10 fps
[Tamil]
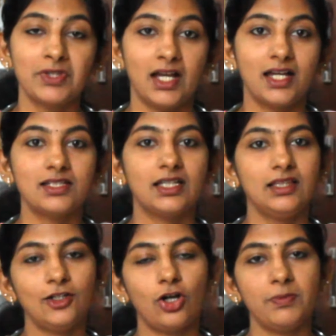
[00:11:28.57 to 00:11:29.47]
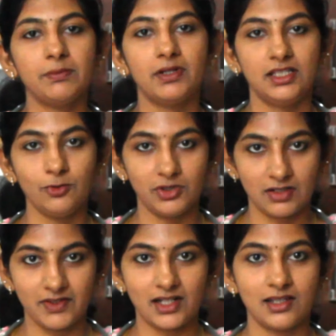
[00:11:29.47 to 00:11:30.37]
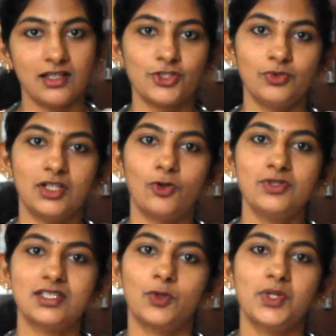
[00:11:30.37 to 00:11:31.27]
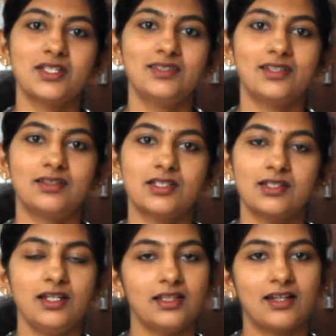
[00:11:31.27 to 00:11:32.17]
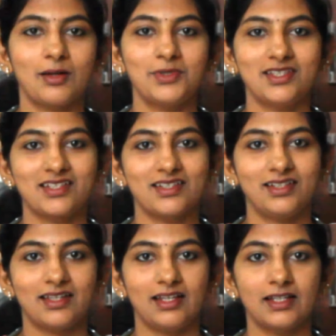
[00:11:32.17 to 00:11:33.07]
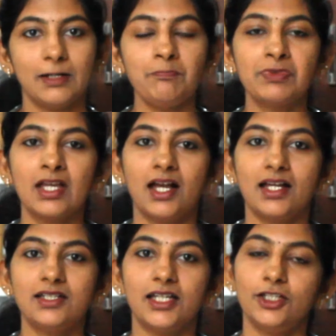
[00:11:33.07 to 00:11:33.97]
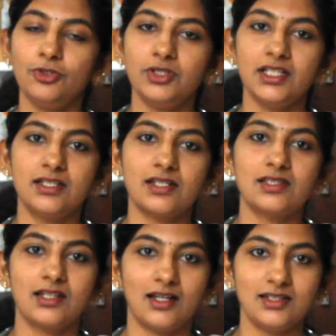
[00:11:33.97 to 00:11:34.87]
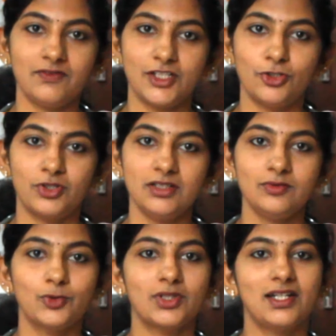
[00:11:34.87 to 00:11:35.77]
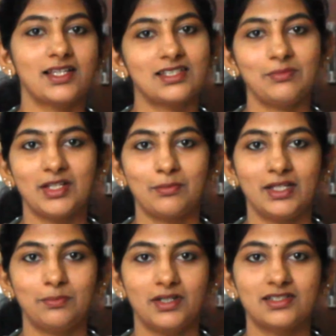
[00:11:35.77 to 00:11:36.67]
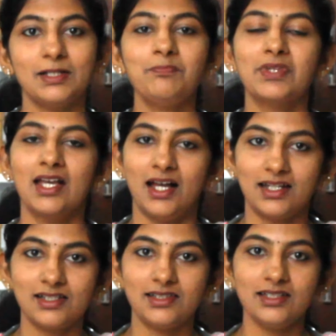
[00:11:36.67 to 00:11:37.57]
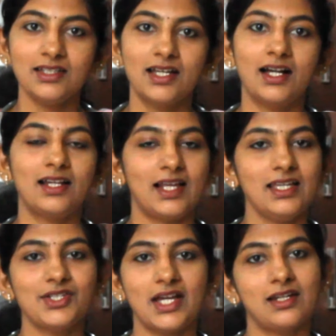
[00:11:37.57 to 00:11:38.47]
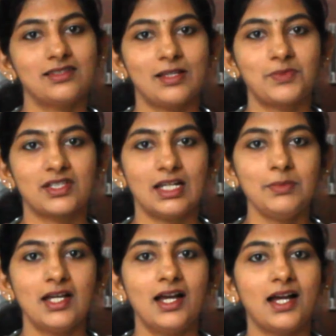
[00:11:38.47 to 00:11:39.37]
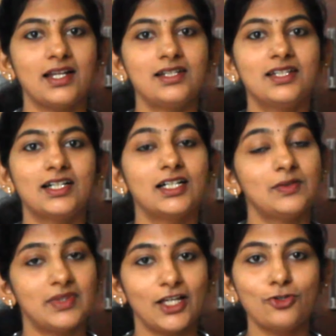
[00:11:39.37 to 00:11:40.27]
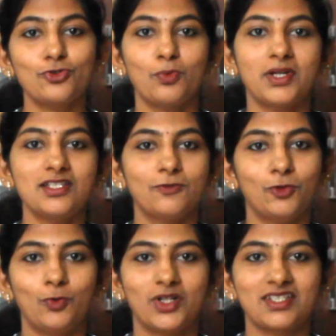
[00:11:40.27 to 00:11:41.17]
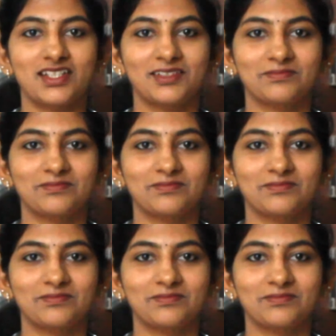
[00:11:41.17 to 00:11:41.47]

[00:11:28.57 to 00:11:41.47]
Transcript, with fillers: அண்ட் இந்த டாபிக் பற்றி உங்களுக்கு வேறு ஏதாச்சும் டவுட்ஸ் கொஷின்ஸ் இருந்துச்சுன்னா நீங்கள் கமெண்ட் செக்ஷனில் கேளுங்க அண்ட் இன்னொரு இன்ட்ரெஸ்டிங்கான வீடியோட உங்களை நெக்ஸ்ட் டைம் நான் மீட் பண்ணுறேன் அண்டில் தென் லைக் ஷேர் அண்ட் சப்ஸ்கிரைப் அண்ட் தேங்க்யூ ஸோ மச் ஃபார் வாட்சிங்